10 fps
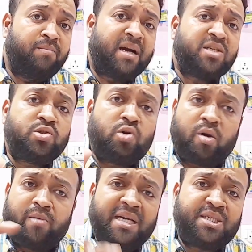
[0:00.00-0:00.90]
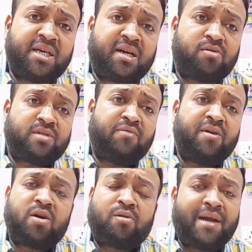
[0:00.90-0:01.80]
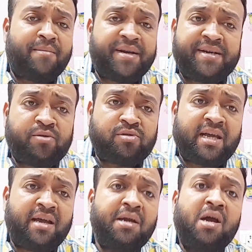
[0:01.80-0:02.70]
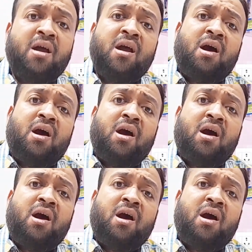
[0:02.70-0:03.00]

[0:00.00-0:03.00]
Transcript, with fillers: मगर जो नॉर्मल स्टिकर होता है विदाउट लेमिनेटेड होता है